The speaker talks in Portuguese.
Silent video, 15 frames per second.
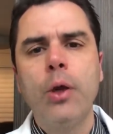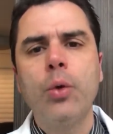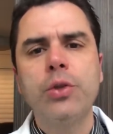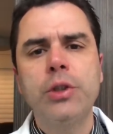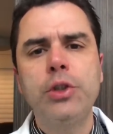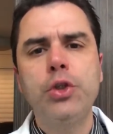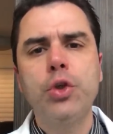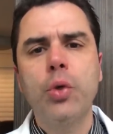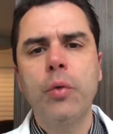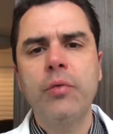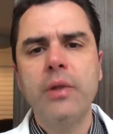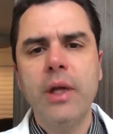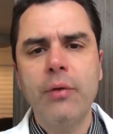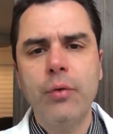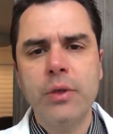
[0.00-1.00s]
eu gostaria de
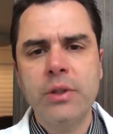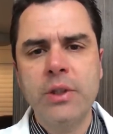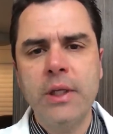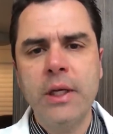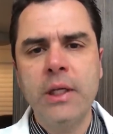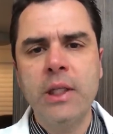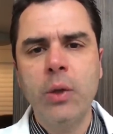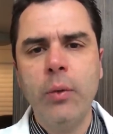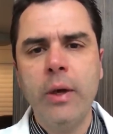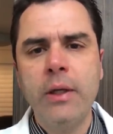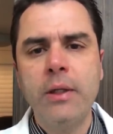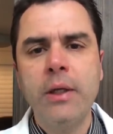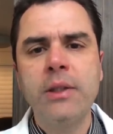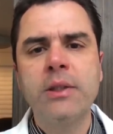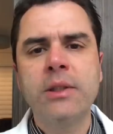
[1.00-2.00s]
convidar você que não é
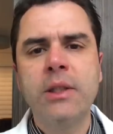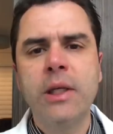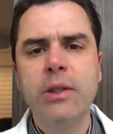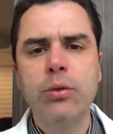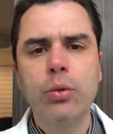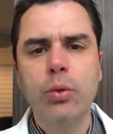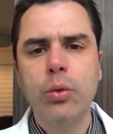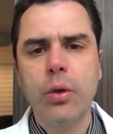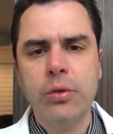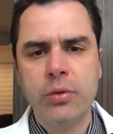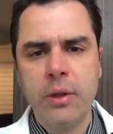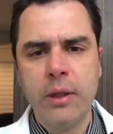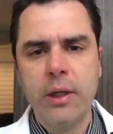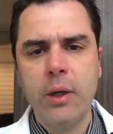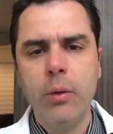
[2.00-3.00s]
ainda inscrito no
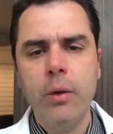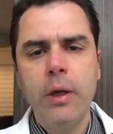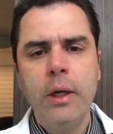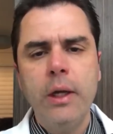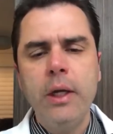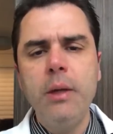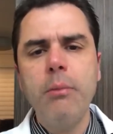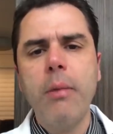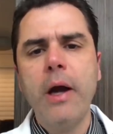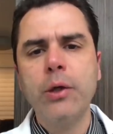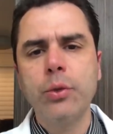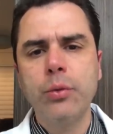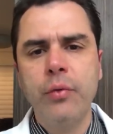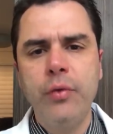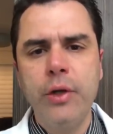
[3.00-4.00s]
nosso canal,
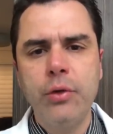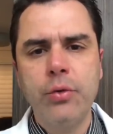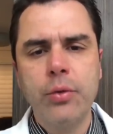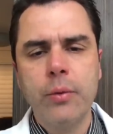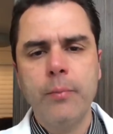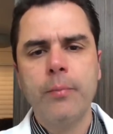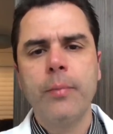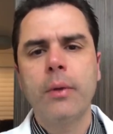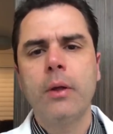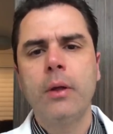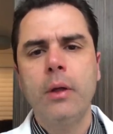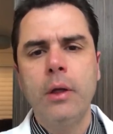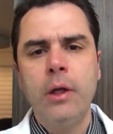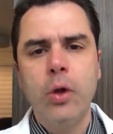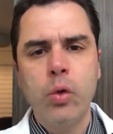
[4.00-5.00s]
embaixo do vídeo
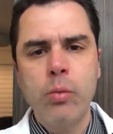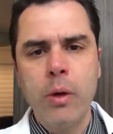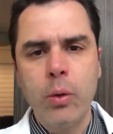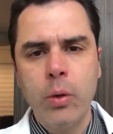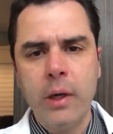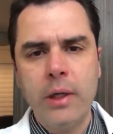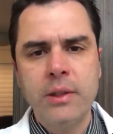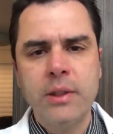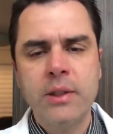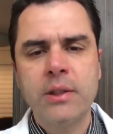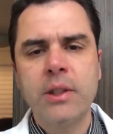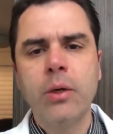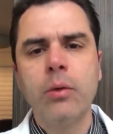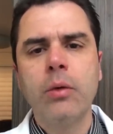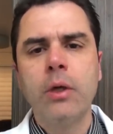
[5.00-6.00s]
em alguma
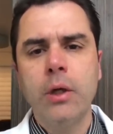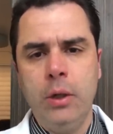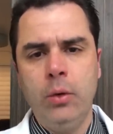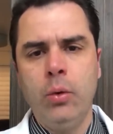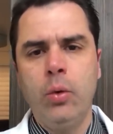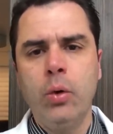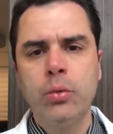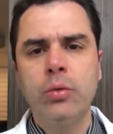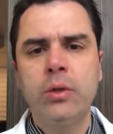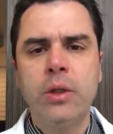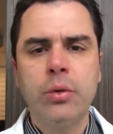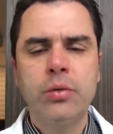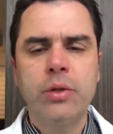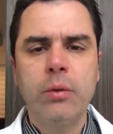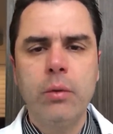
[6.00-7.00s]
localização ou do
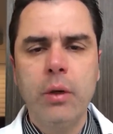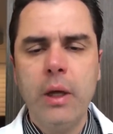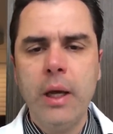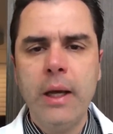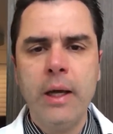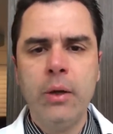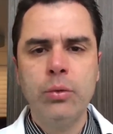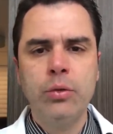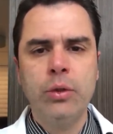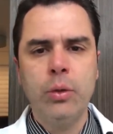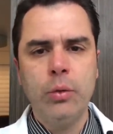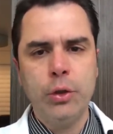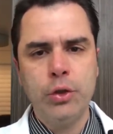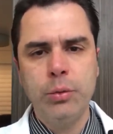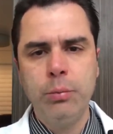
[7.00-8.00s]
teu celular, do
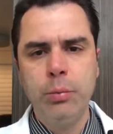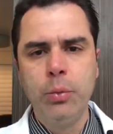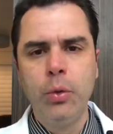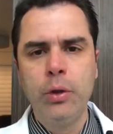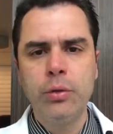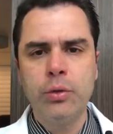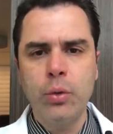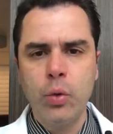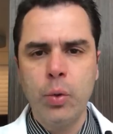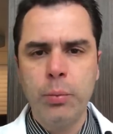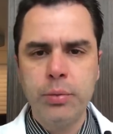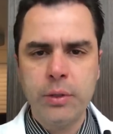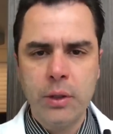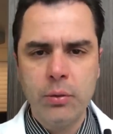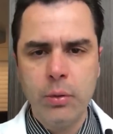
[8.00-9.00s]
teu notebook, do teu
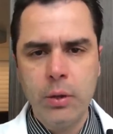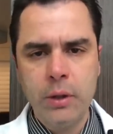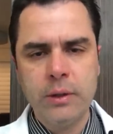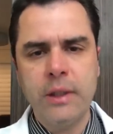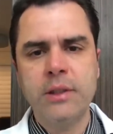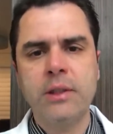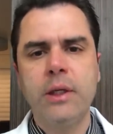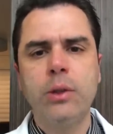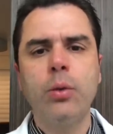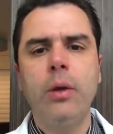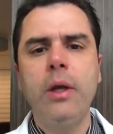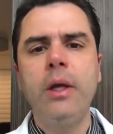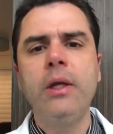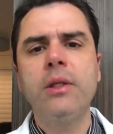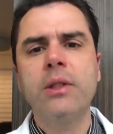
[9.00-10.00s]
computador, está escrito
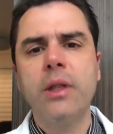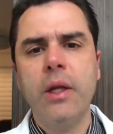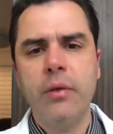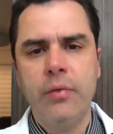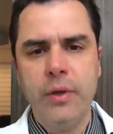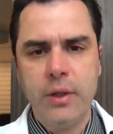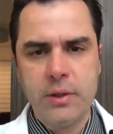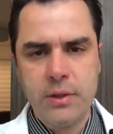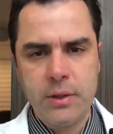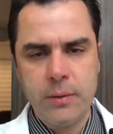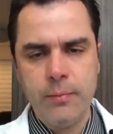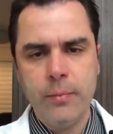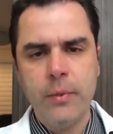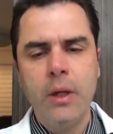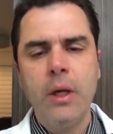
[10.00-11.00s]
inscrever-se.
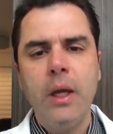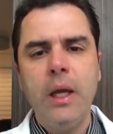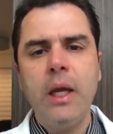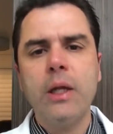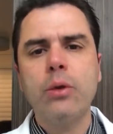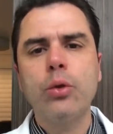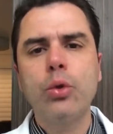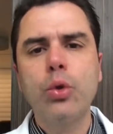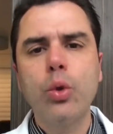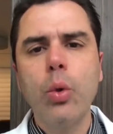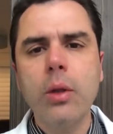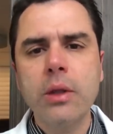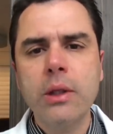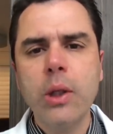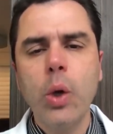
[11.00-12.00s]
É
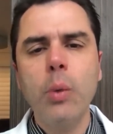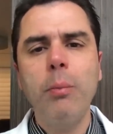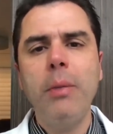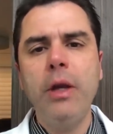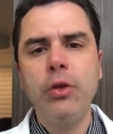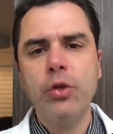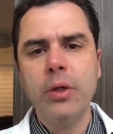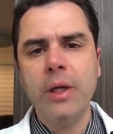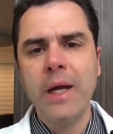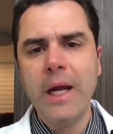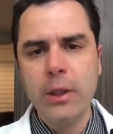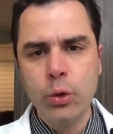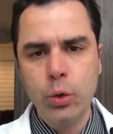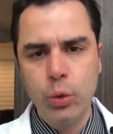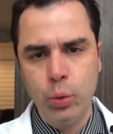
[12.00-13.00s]
totalmente
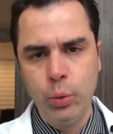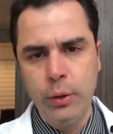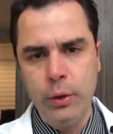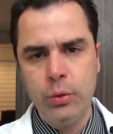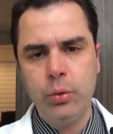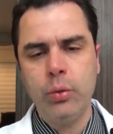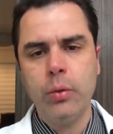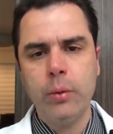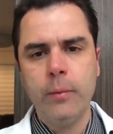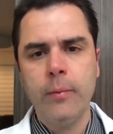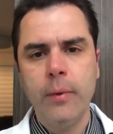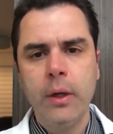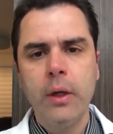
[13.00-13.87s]
gratuito.